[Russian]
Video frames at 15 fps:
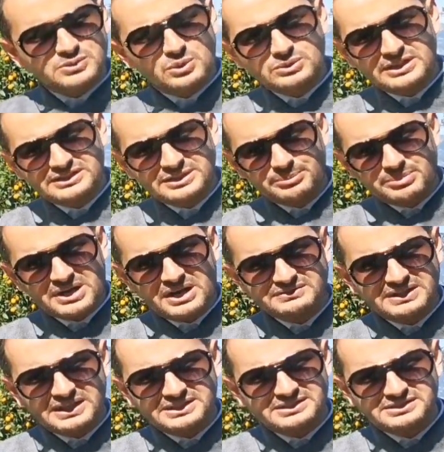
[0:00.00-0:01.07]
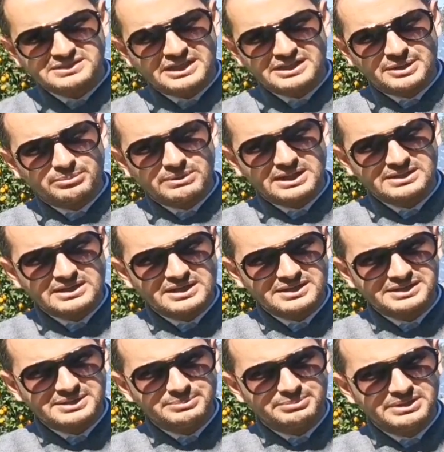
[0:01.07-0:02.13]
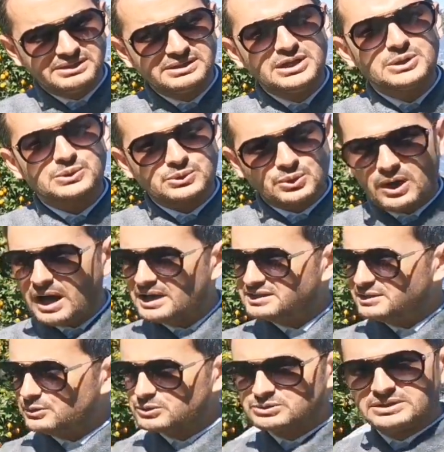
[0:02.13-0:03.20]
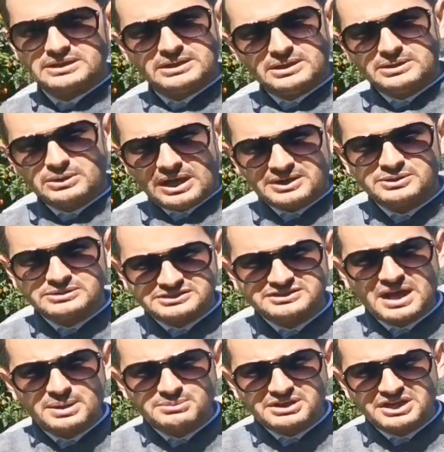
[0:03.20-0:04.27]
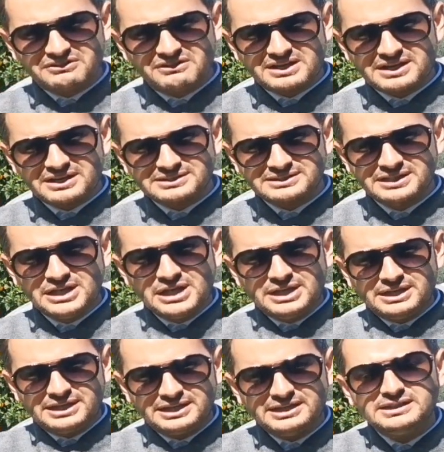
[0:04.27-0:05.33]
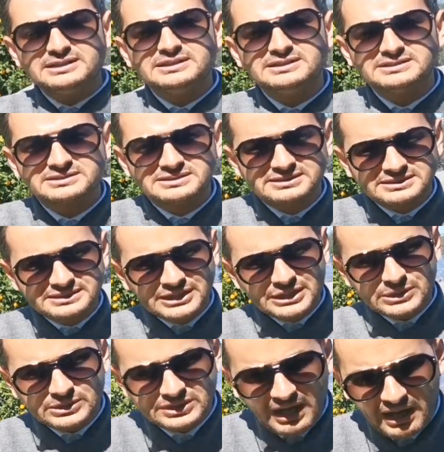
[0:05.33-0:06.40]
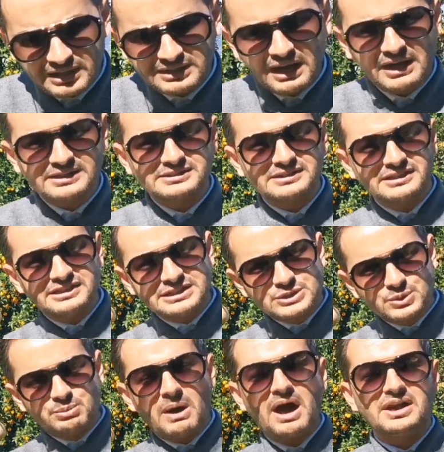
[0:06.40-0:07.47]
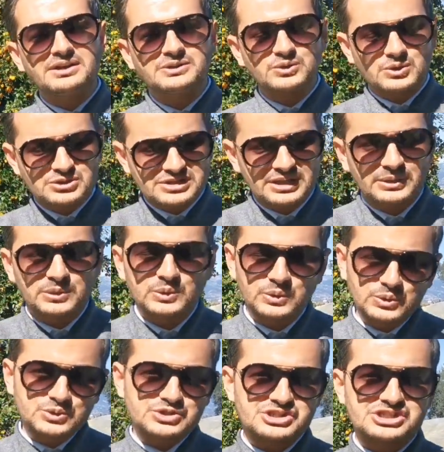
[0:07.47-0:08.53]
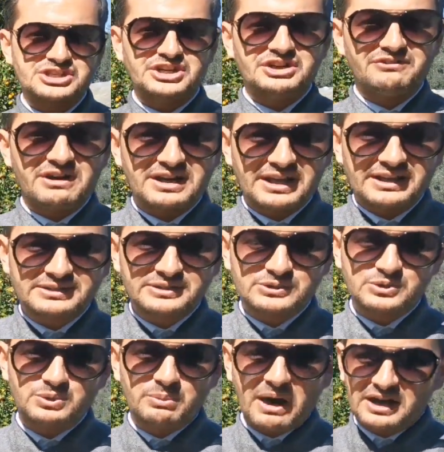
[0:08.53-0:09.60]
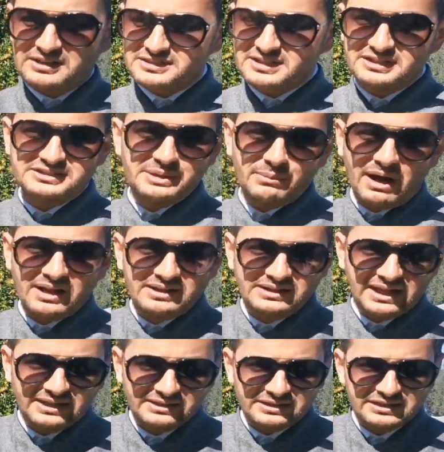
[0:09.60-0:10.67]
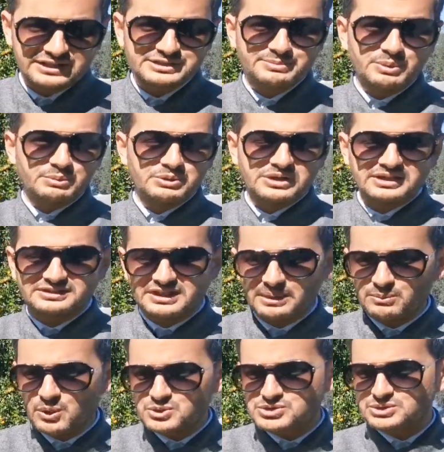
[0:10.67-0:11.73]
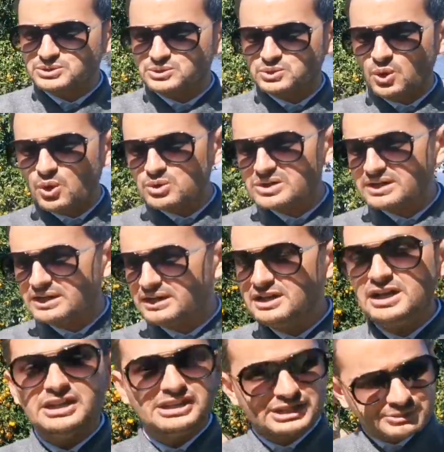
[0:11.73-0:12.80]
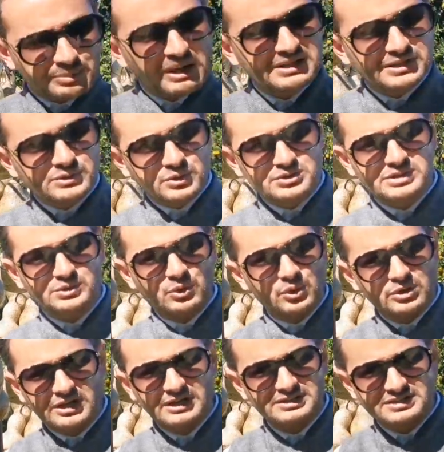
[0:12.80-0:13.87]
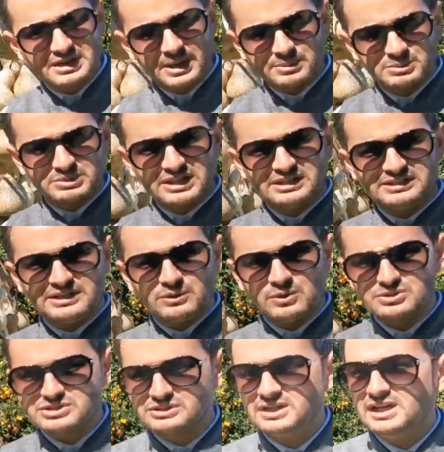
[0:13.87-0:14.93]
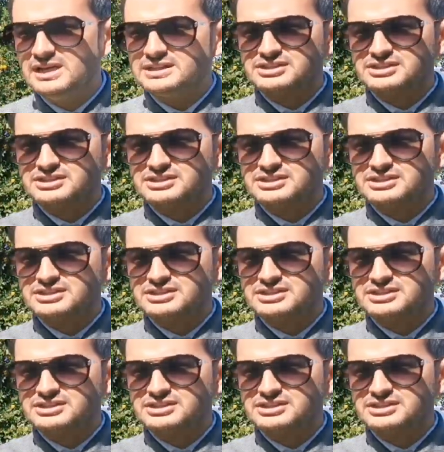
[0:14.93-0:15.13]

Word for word: Насколько это правда, я не знаю. Я в Болгарии не был, но они, они сами говорят. И из Таиланд, из Дубая тоже лучше говорят. Дубай совсем отдельная республика, там очень дорого. Испания тоже дорого, на самом деле. Я очень